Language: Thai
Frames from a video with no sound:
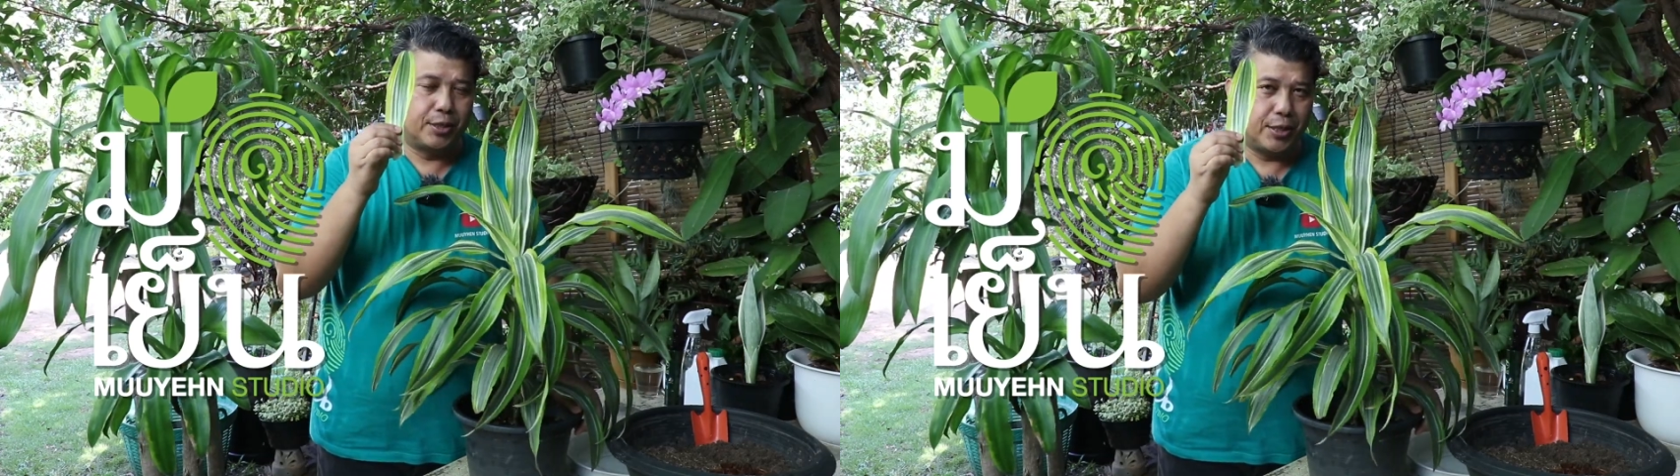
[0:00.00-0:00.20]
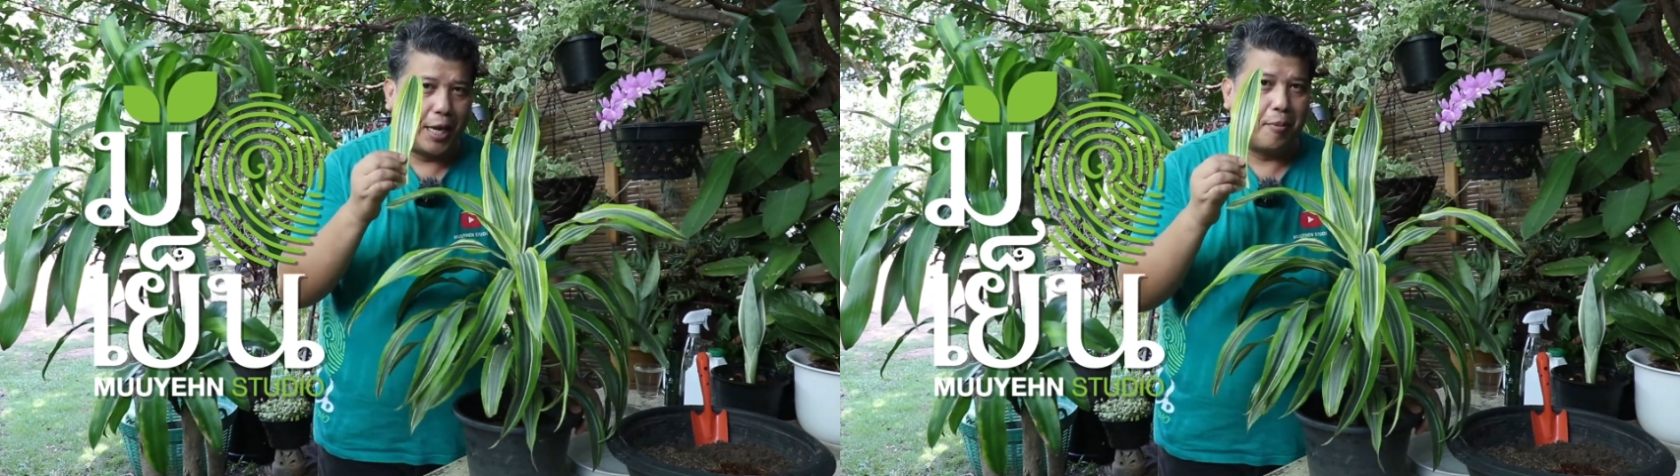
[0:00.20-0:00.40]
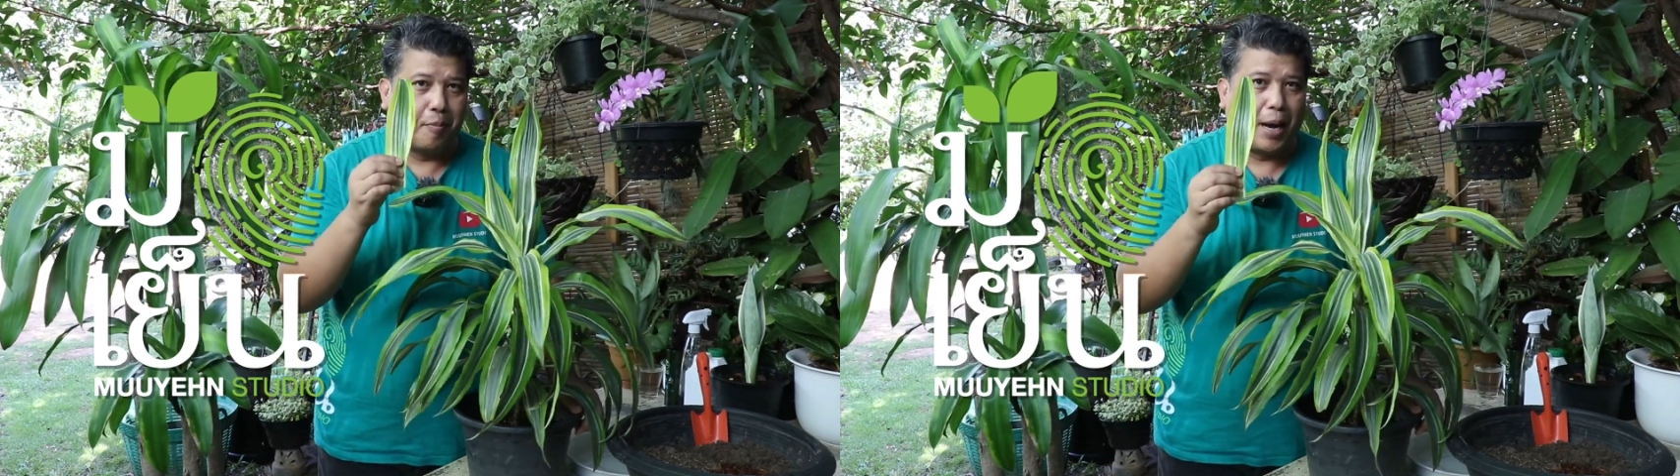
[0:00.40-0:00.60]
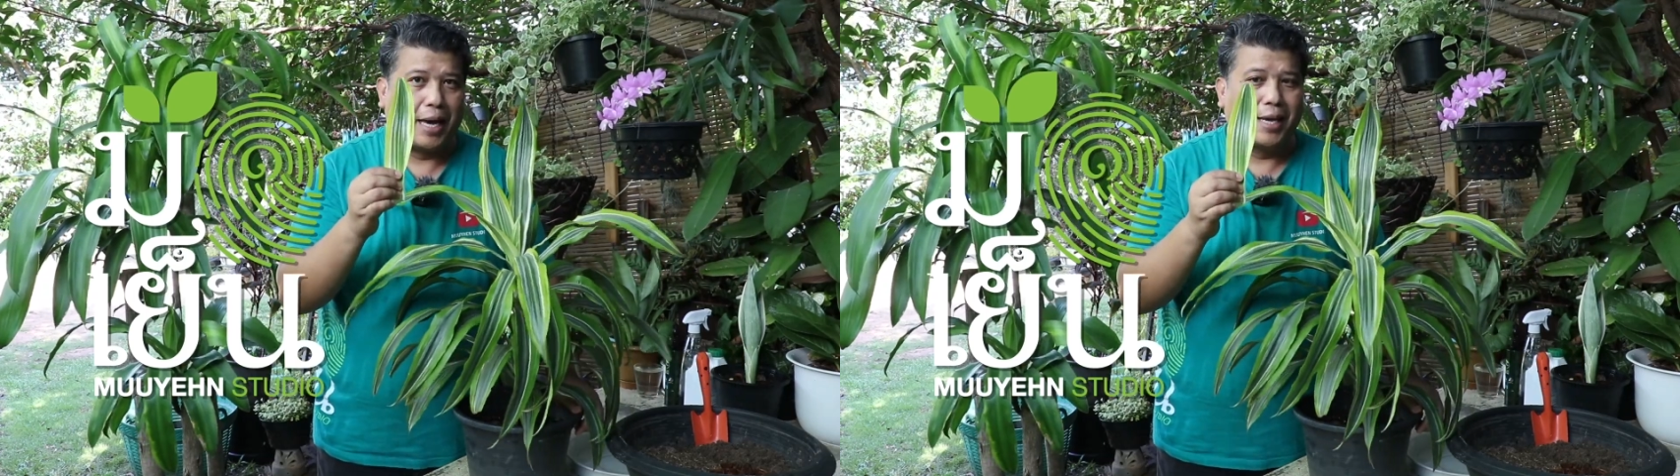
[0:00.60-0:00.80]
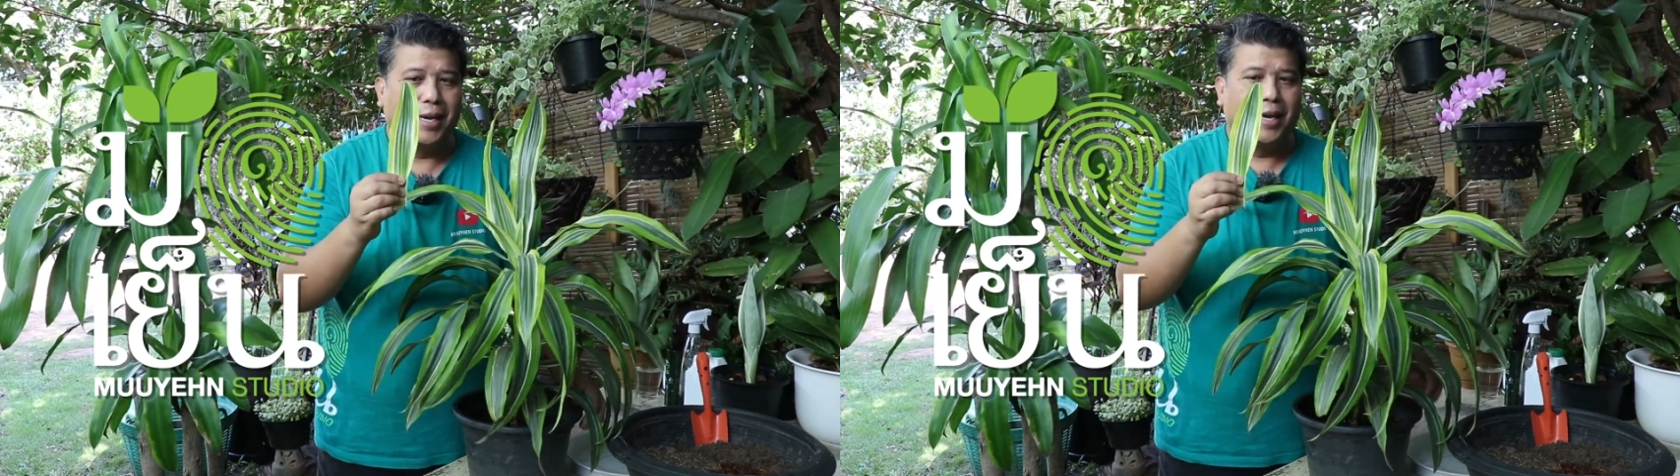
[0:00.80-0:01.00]
เส้นใบ
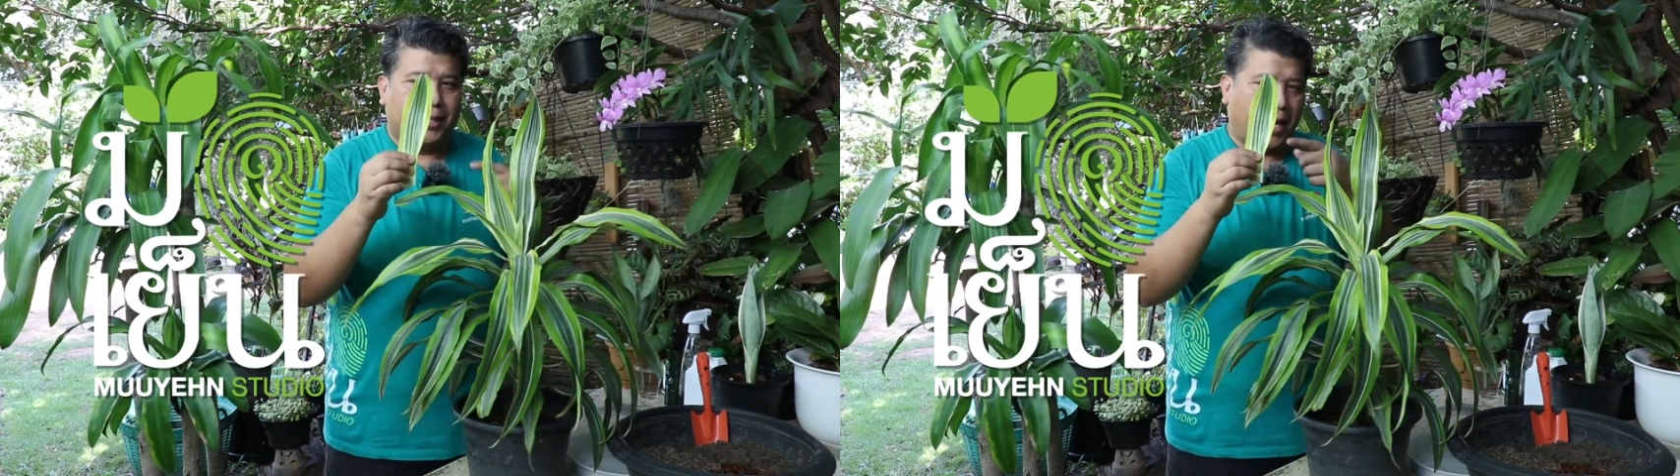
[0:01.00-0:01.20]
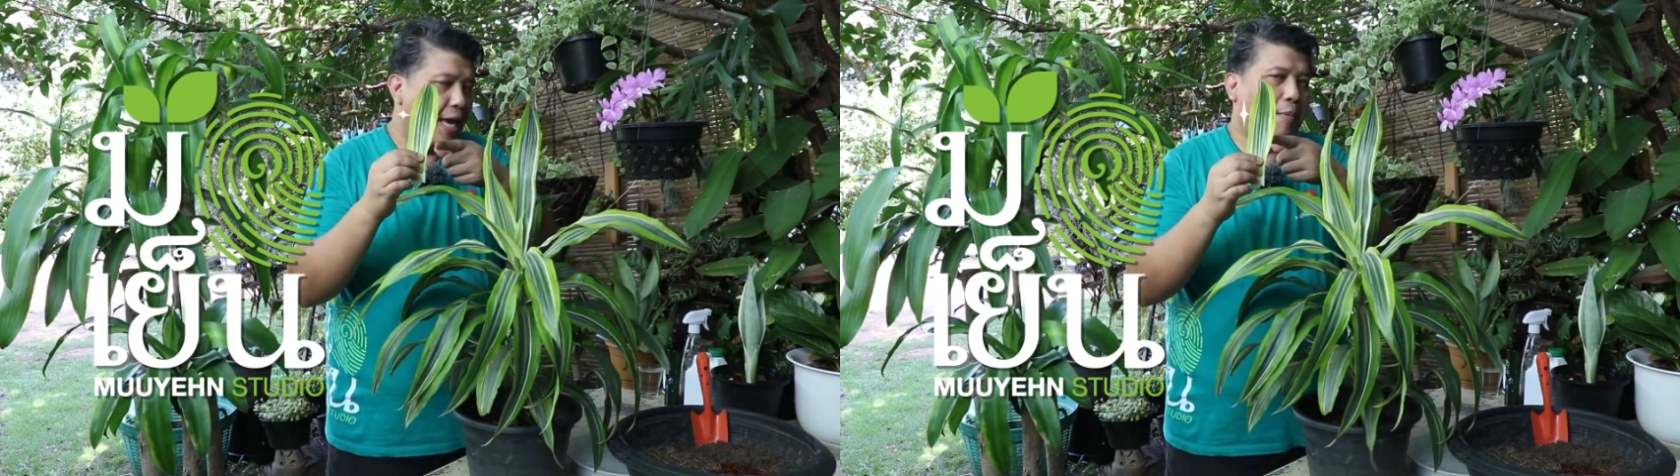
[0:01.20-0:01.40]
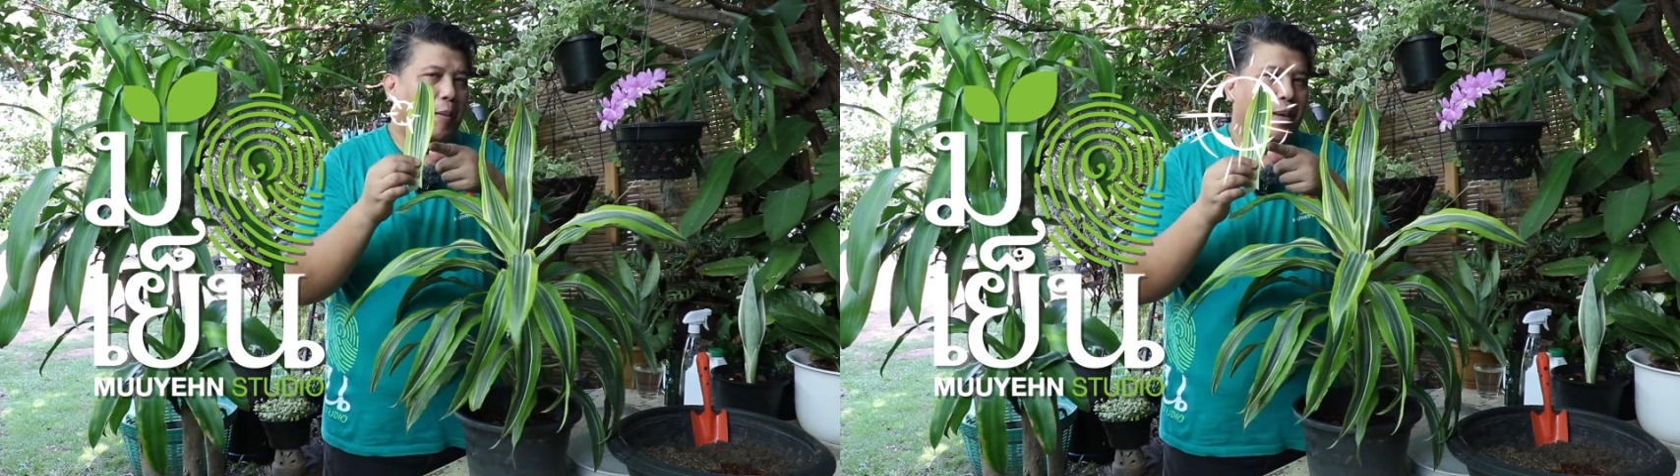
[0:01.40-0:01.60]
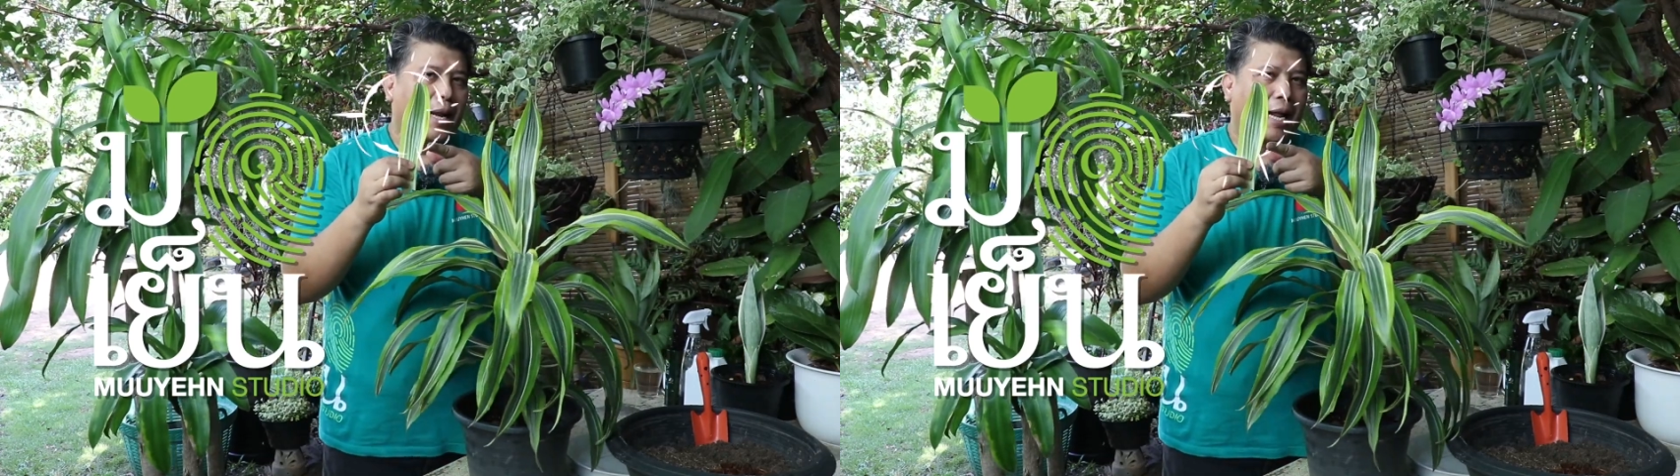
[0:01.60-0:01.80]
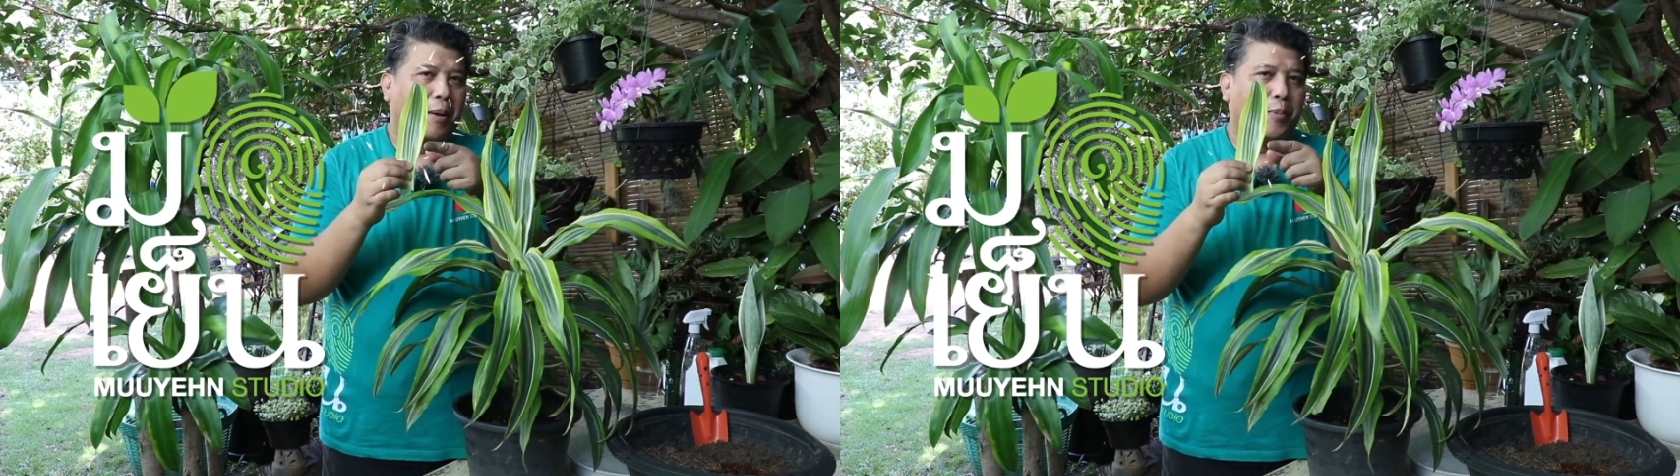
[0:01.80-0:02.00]
ท่แบบนี้
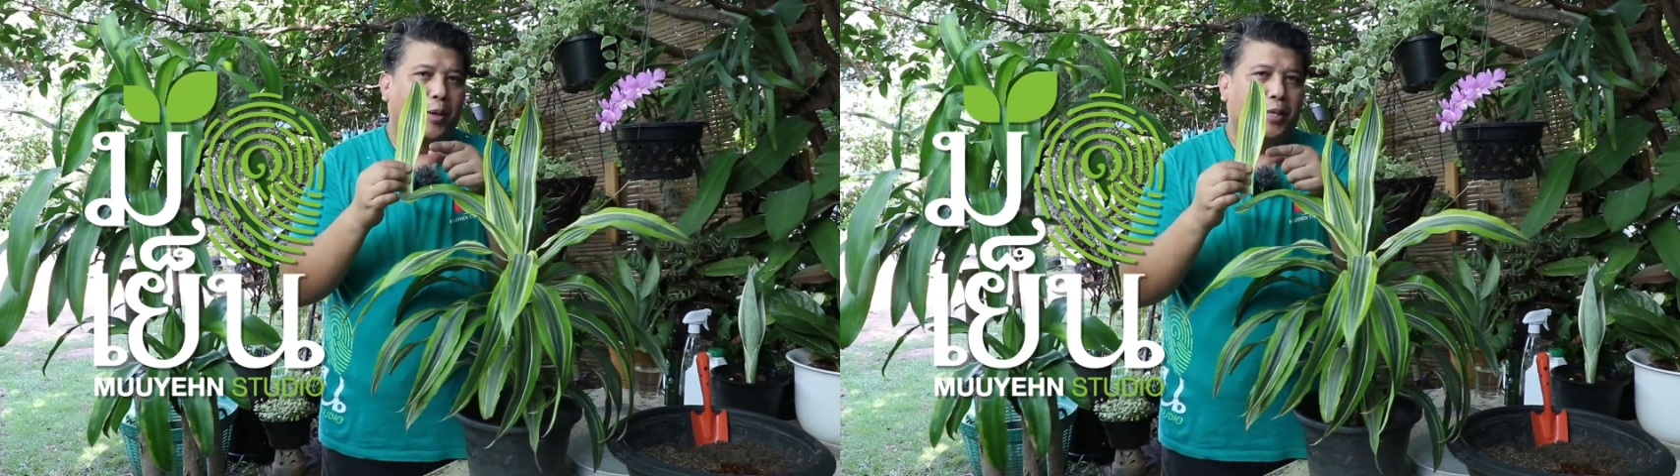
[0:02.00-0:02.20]
แหละครับก็